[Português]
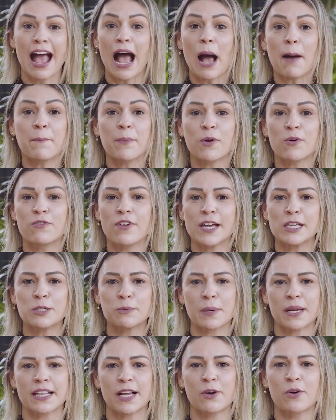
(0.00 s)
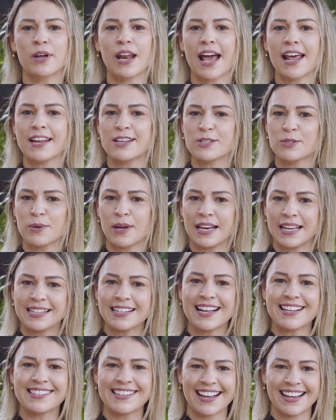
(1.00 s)
Aproveite para decorar a sua
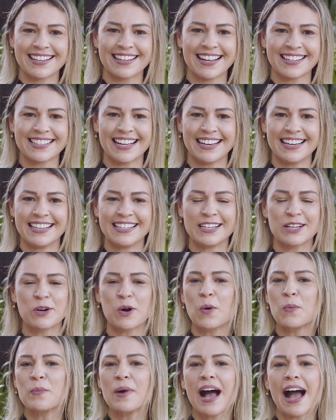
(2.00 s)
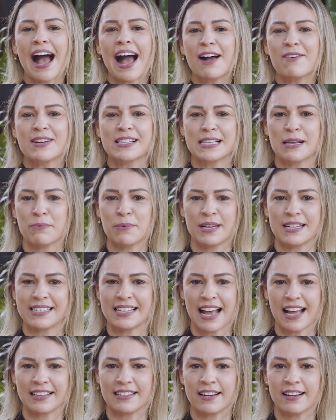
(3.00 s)
linda ceia natalina com uma água
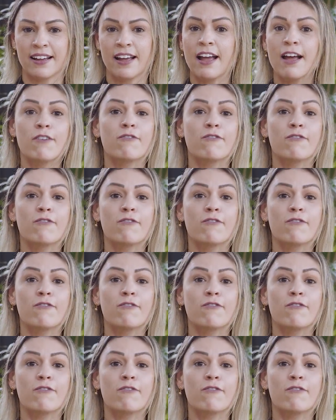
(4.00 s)
saborizada.